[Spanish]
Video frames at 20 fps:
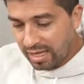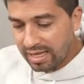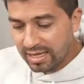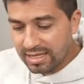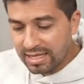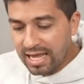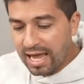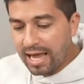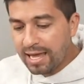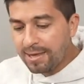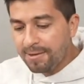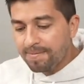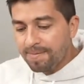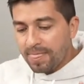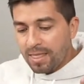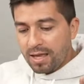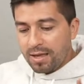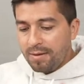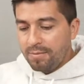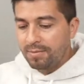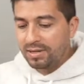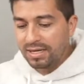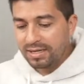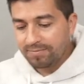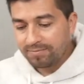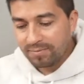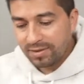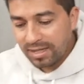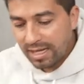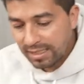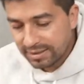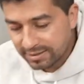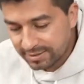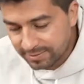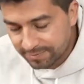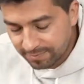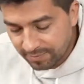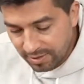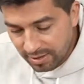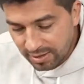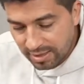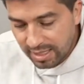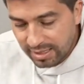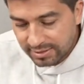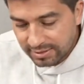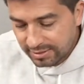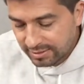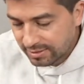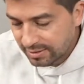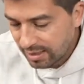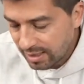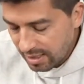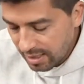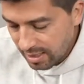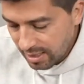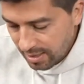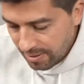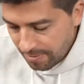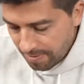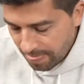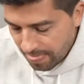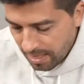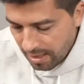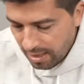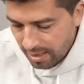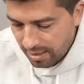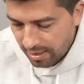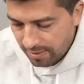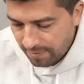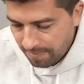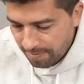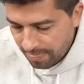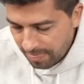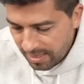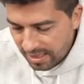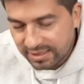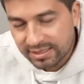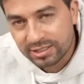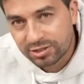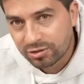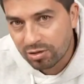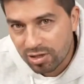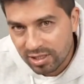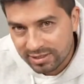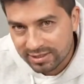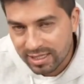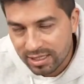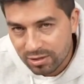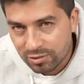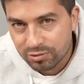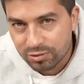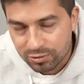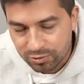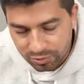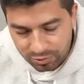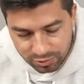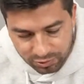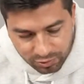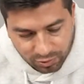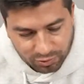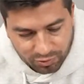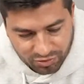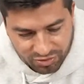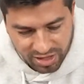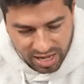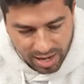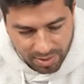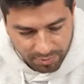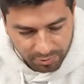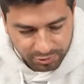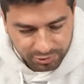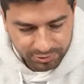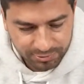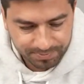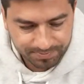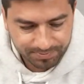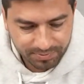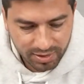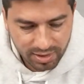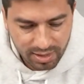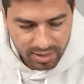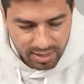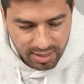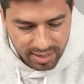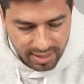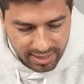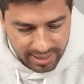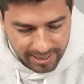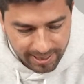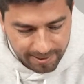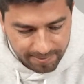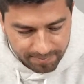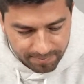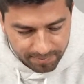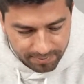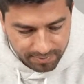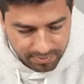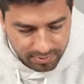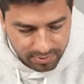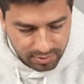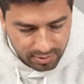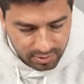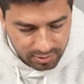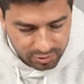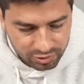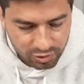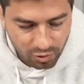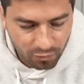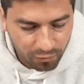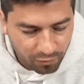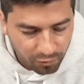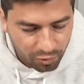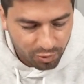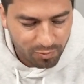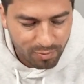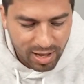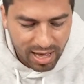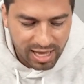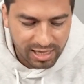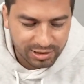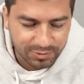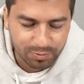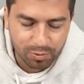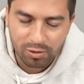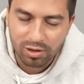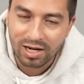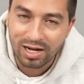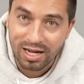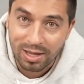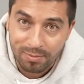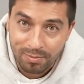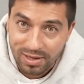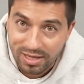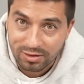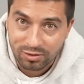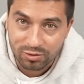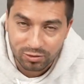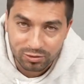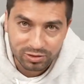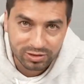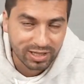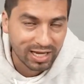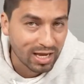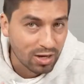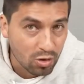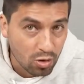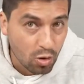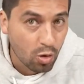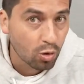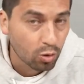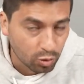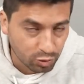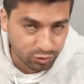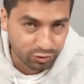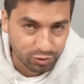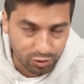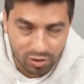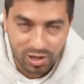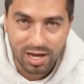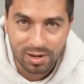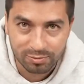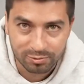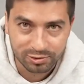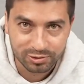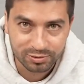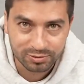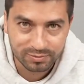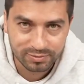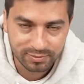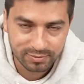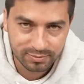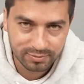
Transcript: Y hay, miren, las, las, las historias que nosotros nos contamos eh, son formadas por elementos que no controlamos.